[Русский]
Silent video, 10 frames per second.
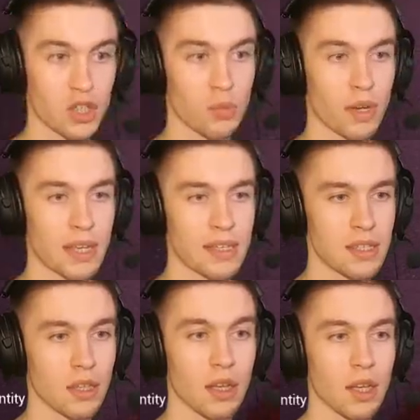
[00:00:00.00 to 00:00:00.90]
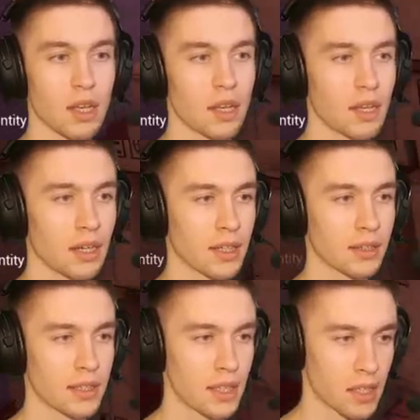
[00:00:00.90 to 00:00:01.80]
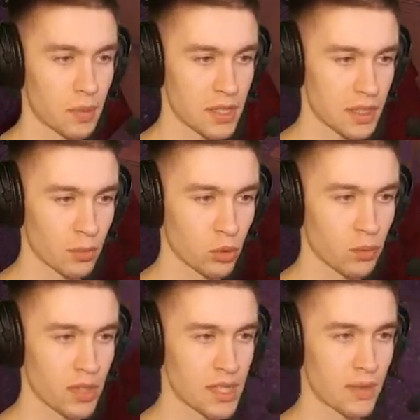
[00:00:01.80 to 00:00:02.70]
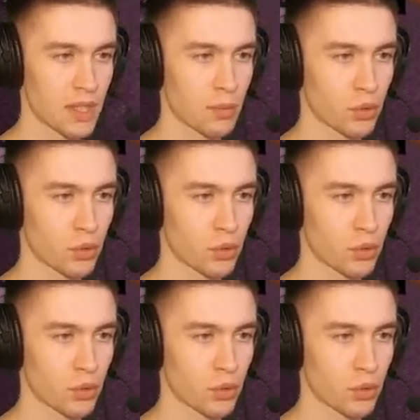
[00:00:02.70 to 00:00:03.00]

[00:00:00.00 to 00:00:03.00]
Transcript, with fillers: в нашем магазине, а холодильники перест будут переставать